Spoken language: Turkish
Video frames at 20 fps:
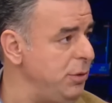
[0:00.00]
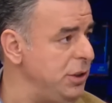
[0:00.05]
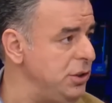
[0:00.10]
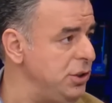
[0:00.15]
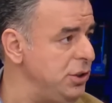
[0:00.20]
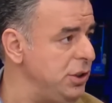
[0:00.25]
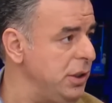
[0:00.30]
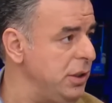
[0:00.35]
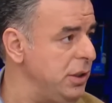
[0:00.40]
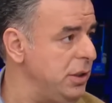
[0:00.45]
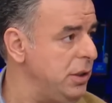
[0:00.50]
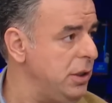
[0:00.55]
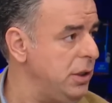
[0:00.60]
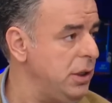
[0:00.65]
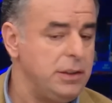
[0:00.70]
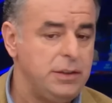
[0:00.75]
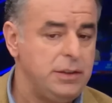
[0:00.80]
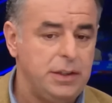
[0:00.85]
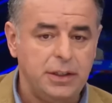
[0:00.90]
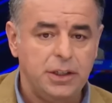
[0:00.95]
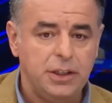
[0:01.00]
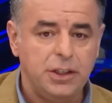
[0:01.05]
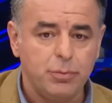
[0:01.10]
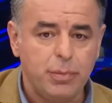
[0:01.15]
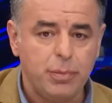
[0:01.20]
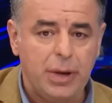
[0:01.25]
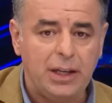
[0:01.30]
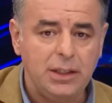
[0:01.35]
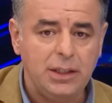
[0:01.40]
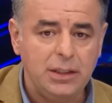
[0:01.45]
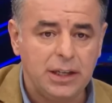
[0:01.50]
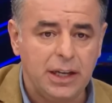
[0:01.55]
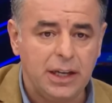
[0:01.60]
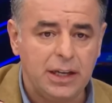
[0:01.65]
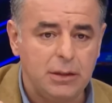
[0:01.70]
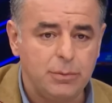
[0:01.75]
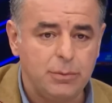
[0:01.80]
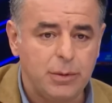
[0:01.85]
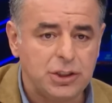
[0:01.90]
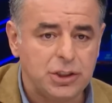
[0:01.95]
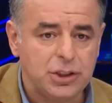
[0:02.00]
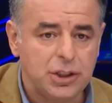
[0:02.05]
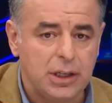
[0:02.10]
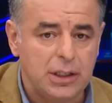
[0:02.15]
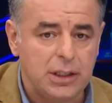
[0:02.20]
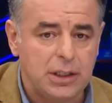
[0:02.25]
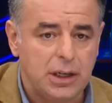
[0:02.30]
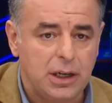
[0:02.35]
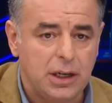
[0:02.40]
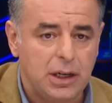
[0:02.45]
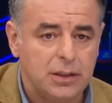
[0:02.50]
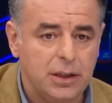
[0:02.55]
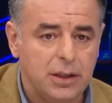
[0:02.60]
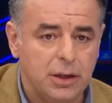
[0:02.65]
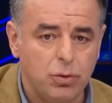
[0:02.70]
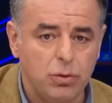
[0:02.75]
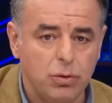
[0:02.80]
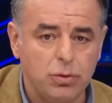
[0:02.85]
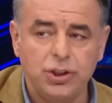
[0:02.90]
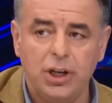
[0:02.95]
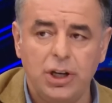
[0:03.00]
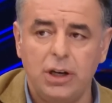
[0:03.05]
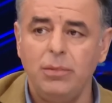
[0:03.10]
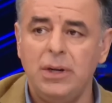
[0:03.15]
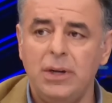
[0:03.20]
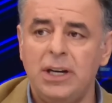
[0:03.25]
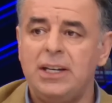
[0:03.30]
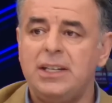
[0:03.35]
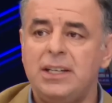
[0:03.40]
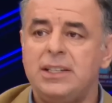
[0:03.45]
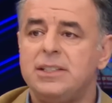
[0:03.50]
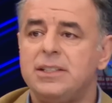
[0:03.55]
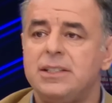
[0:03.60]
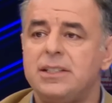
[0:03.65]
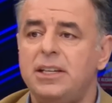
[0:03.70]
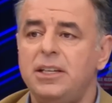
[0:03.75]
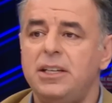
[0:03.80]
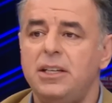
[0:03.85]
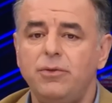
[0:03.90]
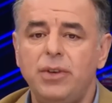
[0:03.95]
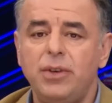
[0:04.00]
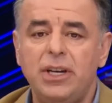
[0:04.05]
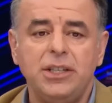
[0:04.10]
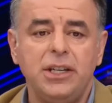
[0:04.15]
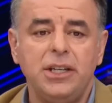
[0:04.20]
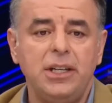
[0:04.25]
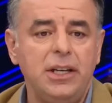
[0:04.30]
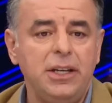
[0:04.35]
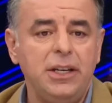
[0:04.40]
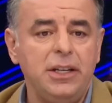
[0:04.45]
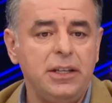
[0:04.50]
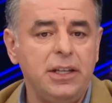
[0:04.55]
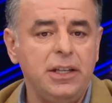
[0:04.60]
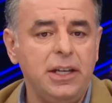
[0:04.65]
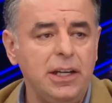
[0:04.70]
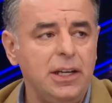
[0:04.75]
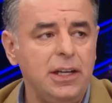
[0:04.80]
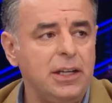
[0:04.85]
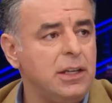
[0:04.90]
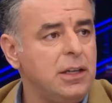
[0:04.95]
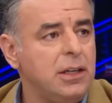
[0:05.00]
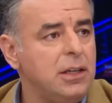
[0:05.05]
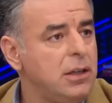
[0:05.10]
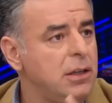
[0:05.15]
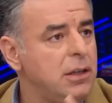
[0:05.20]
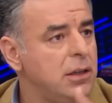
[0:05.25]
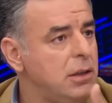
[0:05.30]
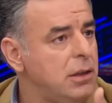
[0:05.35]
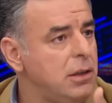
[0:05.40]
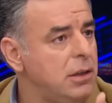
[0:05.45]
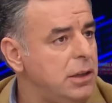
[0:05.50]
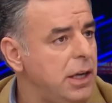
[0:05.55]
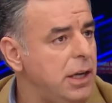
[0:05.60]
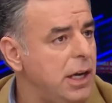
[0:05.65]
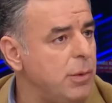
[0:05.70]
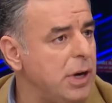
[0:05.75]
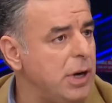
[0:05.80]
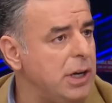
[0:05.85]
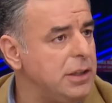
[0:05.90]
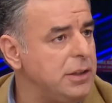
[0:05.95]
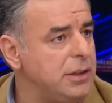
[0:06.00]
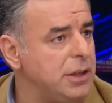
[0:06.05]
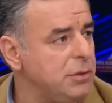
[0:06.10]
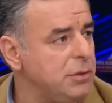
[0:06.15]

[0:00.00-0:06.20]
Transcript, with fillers: İnce. Dedi ki ben genel başkanlığa aday olacağım. Senin vekilliğini de emanet